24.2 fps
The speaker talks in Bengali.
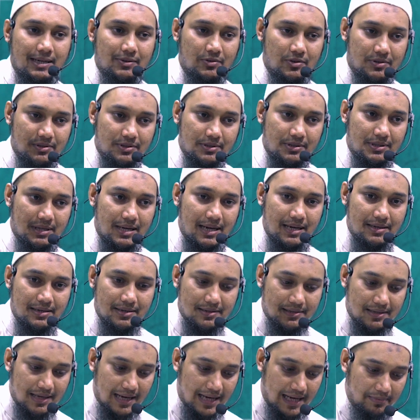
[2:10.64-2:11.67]
তো এই
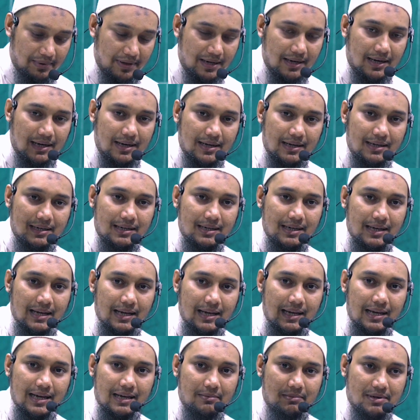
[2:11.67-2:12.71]
যে সাহাবিরা
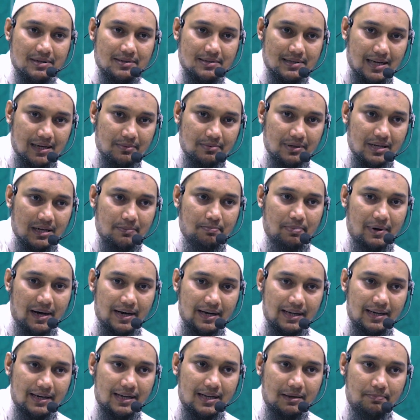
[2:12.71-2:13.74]
হে আমার সাহাবিরা
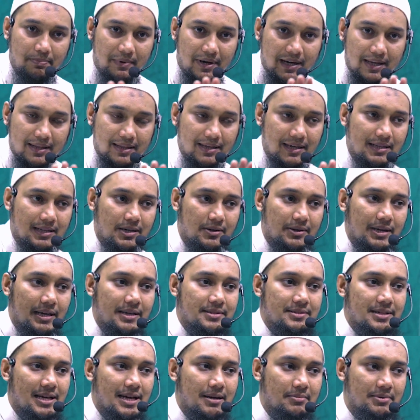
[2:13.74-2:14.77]
পানি এনে পানি দিয়ে দাও
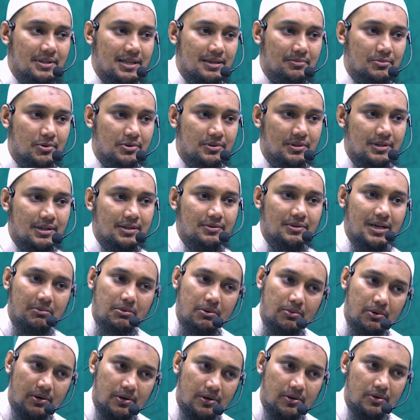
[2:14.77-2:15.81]
এই সাহাবিদের মধ্যে কিন্তু
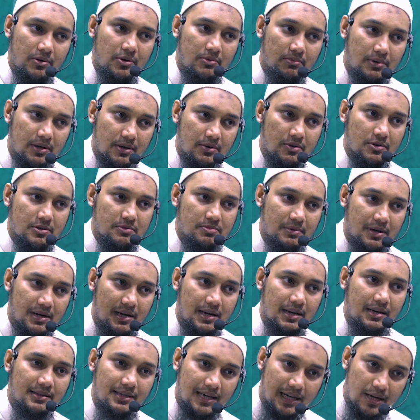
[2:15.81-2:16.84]
আবু বকর ওমর ওসমান
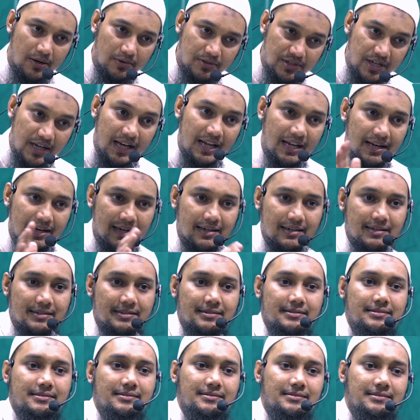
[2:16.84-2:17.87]
আলী তারাও ছিলেন
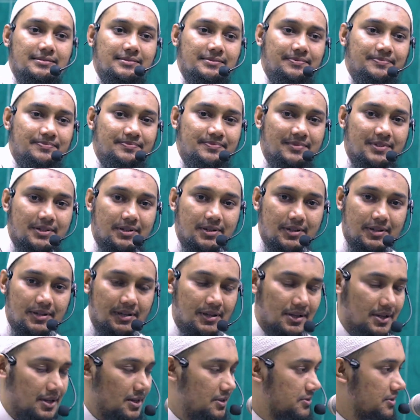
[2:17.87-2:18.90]
রদি
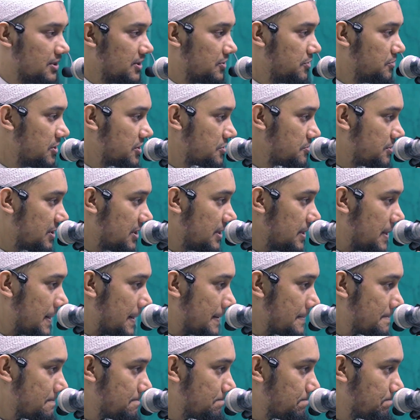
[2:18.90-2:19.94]
আল্লাহ আনহুম আজমাইল
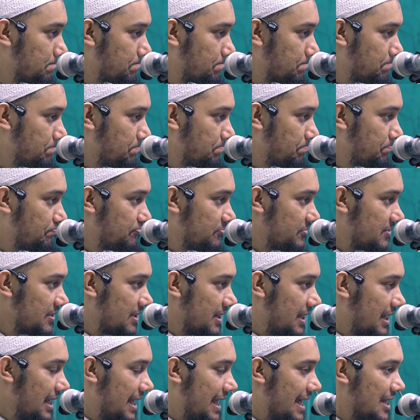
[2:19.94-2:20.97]

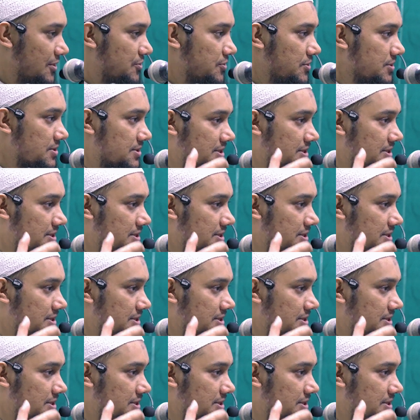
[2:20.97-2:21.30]
একজন